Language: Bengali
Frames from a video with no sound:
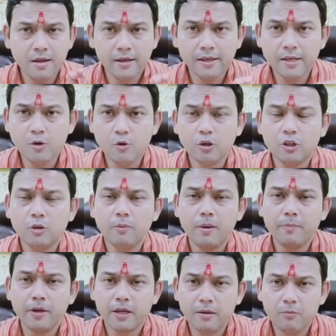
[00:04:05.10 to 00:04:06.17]
কি করতে হবে
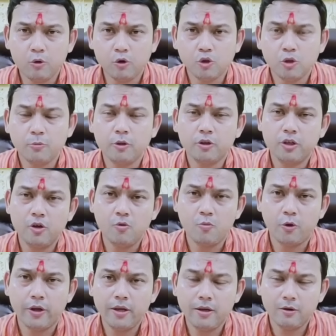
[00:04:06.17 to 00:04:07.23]
আপনাকে ভূর্যপত্রের
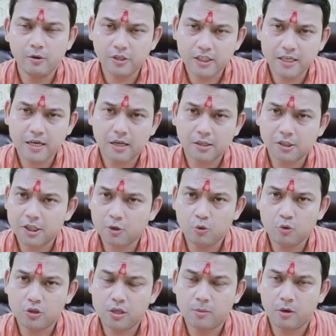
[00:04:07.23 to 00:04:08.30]
উপরে ওই যে কাঁচা
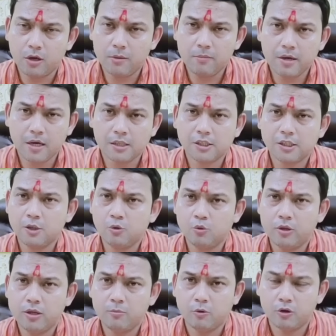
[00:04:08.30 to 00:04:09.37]
দুধটা বললাম কাঁচা
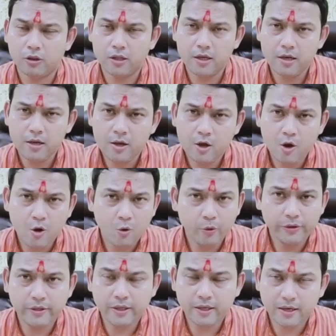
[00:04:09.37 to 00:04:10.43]
দুধের মধ্যে
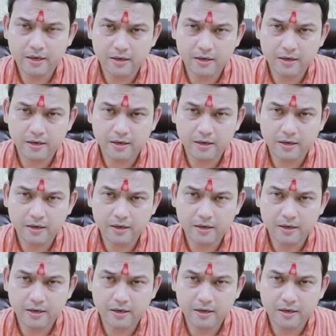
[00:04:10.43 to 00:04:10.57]
ওই যে